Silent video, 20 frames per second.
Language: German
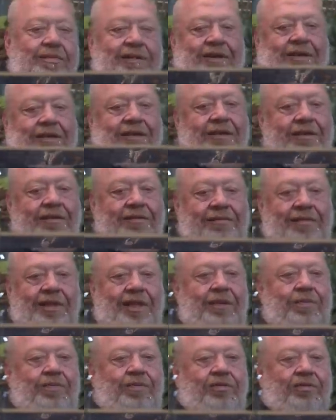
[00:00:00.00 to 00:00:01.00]
bitte
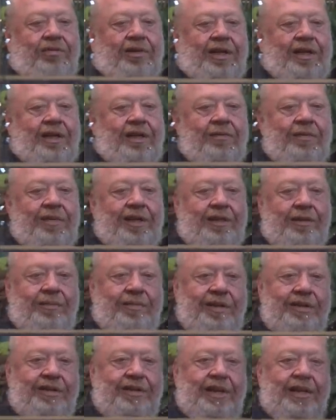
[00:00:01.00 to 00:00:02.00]
nicht Blutegel mit der
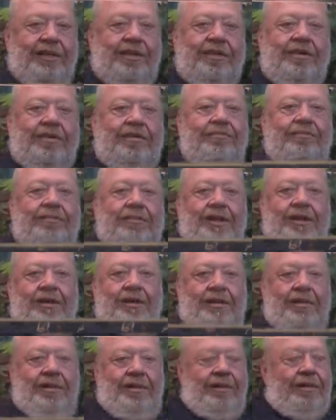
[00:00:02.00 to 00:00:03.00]
Pinzette.
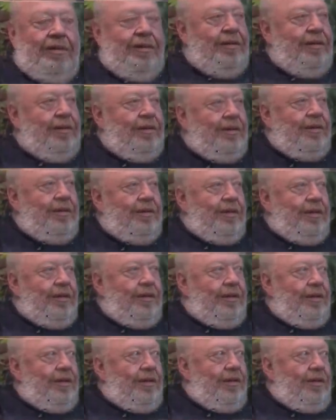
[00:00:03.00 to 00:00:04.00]
Also auch nochmal an die
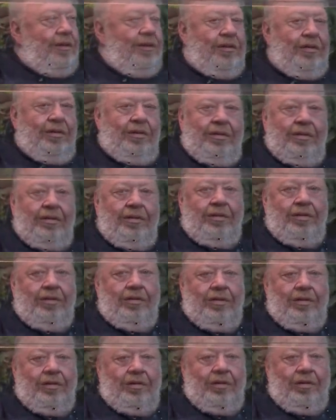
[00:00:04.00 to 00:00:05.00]
Zuschauer, dass das
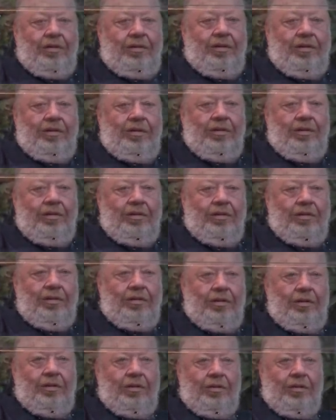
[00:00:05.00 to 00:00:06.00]
Aquarium gerade zwischen uns
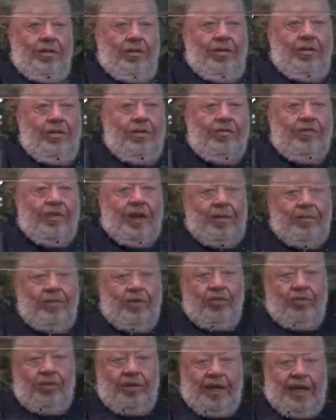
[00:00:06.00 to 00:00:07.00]
steht. Und wenn
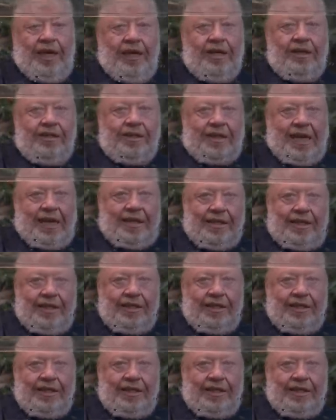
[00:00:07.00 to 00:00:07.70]
Blutegel satt